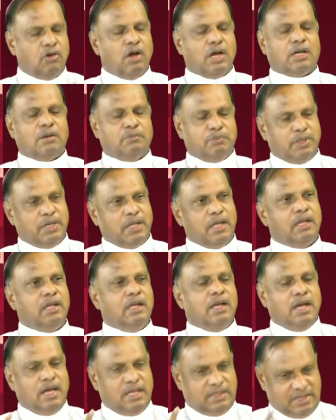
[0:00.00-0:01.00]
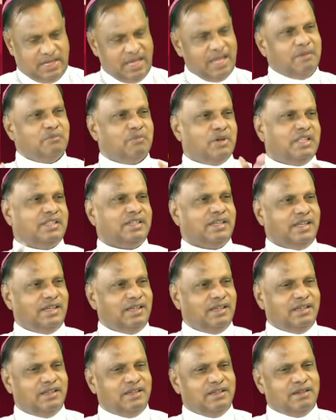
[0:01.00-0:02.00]
உருவாக்கப்பட அதே
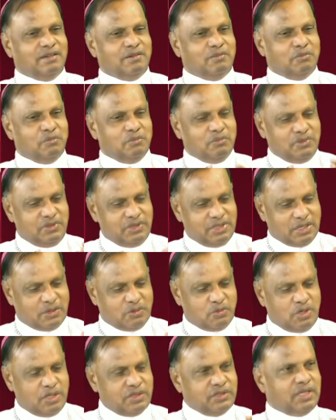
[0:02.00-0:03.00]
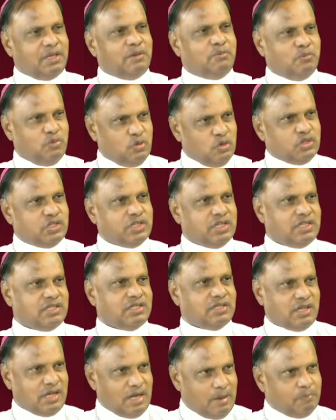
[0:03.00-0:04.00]
மாதிரி இந்த குழந்தை
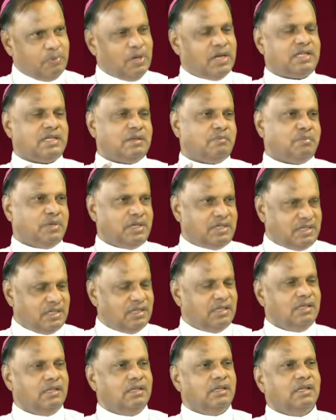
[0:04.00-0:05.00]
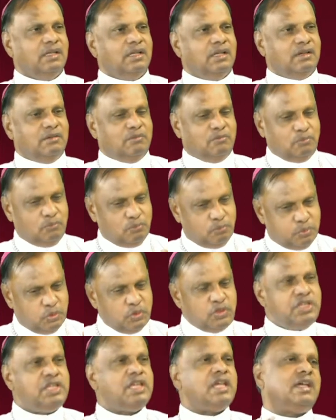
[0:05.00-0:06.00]
மோசஸ் காப்பாற்றப்பட்டு
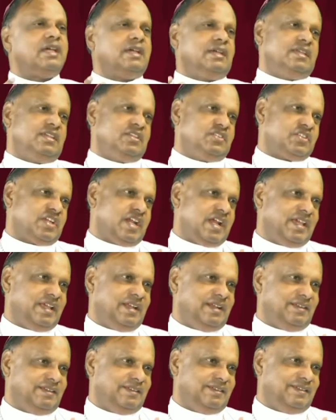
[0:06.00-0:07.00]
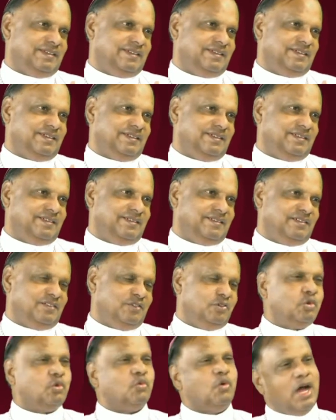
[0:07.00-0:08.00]
புதிய இஸ்ராயல்
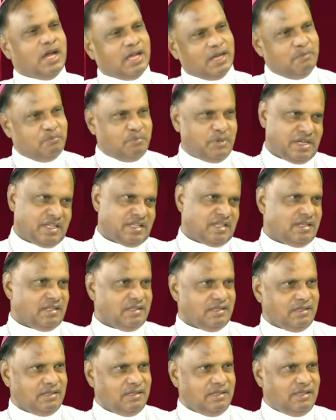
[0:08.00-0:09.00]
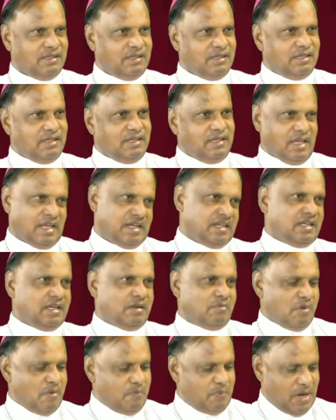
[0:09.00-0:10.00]
உருவாக்கப்படுகிறது என்று
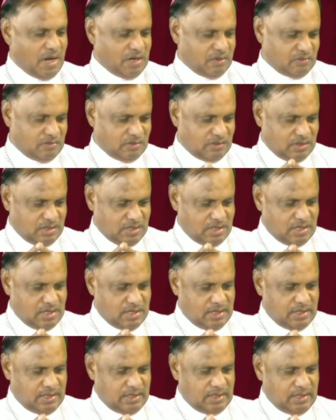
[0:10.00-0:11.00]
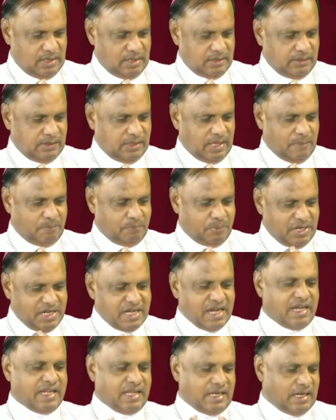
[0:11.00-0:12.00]
நம்ம பார்க்கணும் இந்த
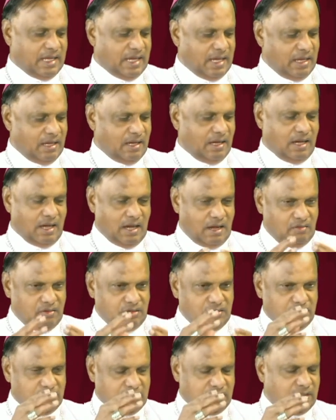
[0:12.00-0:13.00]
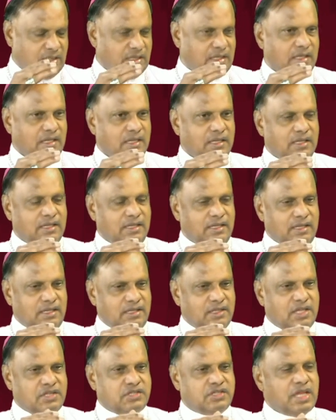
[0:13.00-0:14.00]
பின்னணியில் அவர் வந்து
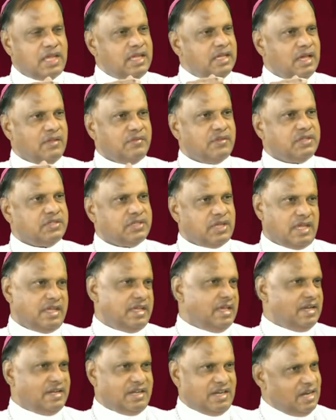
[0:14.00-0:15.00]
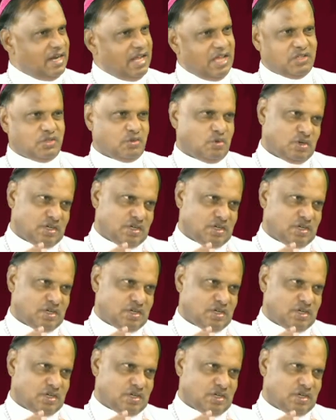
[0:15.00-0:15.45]
இதை செய் அதை செய் என்றுலாம்